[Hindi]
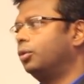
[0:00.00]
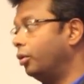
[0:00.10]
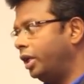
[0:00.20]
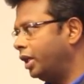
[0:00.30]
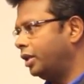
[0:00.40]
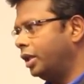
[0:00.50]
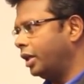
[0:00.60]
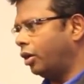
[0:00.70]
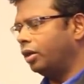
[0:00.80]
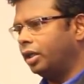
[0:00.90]
तो एक
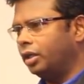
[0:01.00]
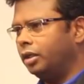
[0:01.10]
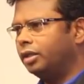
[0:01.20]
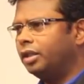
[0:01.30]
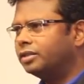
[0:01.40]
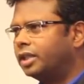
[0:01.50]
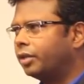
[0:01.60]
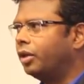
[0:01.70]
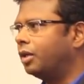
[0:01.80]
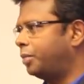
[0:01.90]
ये है और इतना
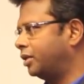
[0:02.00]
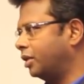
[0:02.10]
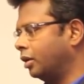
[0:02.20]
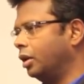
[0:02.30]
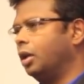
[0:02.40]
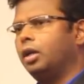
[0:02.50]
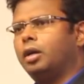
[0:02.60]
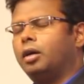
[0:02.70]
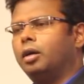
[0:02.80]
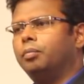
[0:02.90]
सेक्युलर पर्सन
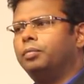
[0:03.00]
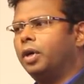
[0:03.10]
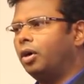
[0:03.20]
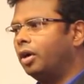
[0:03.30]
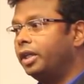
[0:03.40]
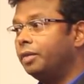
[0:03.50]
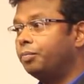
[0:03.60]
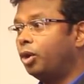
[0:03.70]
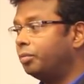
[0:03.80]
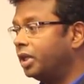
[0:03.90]
और ये
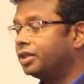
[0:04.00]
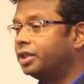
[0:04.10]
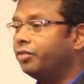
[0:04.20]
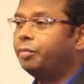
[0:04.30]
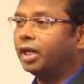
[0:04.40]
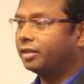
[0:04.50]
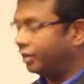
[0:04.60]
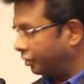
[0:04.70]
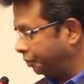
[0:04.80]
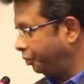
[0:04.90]
बहुत बड़े शिव
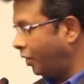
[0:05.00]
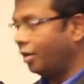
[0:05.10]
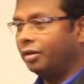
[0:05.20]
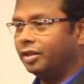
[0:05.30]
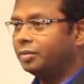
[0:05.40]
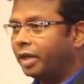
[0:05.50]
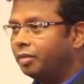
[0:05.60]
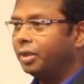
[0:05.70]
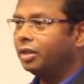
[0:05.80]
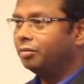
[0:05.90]
भक्त हैं
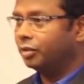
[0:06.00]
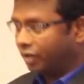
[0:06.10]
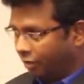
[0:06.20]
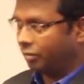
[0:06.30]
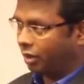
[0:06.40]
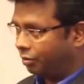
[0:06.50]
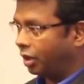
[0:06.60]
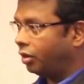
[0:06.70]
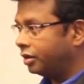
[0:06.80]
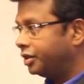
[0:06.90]
डिस्पाइट बींग मुस्लिम मतलब
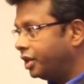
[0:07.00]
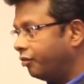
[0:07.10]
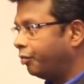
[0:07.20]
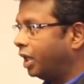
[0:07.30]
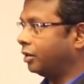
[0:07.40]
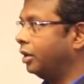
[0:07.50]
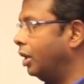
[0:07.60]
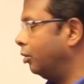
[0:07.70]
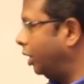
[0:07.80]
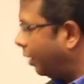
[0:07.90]
और शिव भक्त
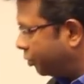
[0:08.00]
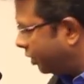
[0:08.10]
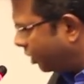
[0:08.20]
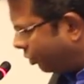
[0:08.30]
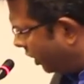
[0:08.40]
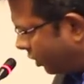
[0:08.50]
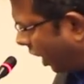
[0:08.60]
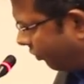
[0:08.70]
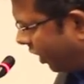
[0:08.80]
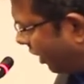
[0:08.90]
तो आपको सर कोई
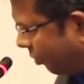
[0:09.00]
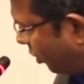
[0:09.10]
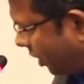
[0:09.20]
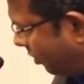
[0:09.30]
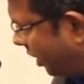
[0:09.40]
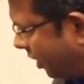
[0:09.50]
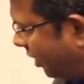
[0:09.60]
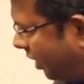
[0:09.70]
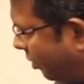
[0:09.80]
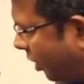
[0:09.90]
काफिर आपको कभी
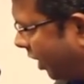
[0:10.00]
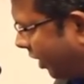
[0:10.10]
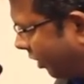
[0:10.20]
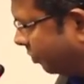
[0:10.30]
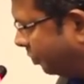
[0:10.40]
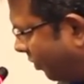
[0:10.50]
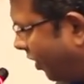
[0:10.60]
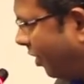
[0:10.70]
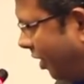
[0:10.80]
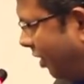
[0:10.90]
किसने नहीं बोला क्या
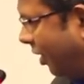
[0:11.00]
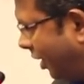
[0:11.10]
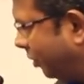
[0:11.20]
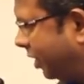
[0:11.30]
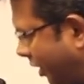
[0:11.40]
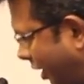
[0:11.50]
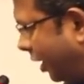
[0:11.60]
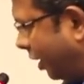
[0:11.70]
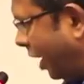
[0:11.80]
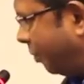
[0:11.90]
मतलब
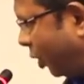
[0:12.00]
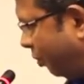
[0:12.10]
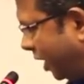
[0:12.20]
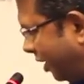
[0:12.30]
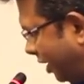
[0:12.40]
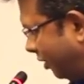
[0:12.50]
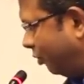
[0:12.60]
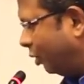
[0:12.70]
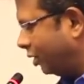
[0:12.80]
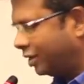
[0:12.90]
आपके ऊपर
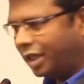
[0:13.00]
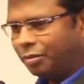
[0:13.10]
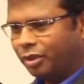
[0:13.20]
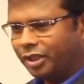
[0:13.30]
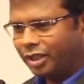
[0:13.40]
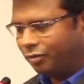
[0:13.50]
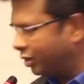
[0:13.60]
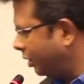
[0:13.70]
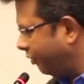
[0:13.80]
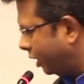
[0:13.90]
वो क्या बोलते हैं
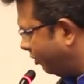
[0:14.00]
वो सब